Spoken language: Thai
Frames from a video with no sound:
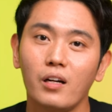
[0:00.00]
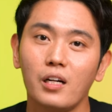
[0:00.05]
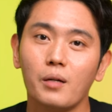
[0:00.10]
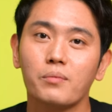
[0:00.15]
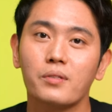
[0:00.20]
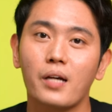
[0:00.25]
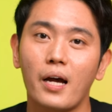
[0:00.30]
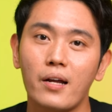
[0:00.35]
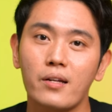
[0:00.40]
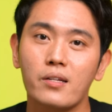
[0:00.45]
ลื
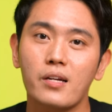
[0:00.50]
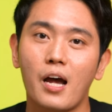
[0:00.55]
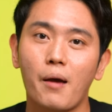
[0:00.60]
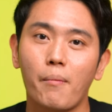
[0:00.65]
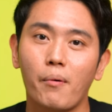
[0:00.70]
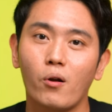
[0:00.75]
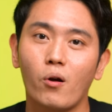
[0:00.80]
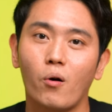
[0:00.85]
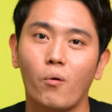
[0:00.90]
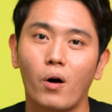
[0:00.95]
มใส่ใจ
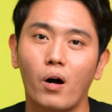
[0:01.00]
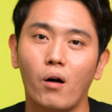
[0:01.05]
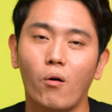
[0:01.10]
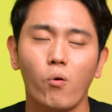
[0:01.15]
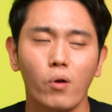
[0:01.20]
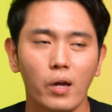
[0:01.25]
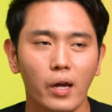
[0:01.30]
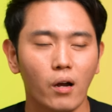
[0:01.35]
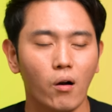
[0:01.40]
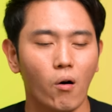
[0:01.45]
ไปนะว่าโอ
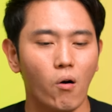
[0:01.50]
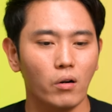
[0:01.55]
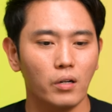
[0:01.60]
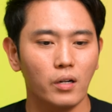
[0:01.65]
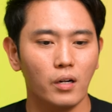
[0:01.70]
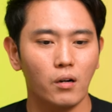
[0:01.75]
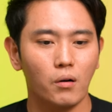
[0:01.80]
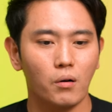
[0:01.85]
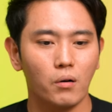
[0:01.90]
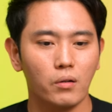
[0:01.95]
เค ของ
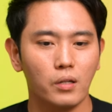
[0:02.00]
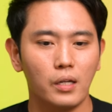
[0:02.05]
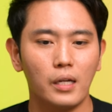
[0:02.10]
ที่เรา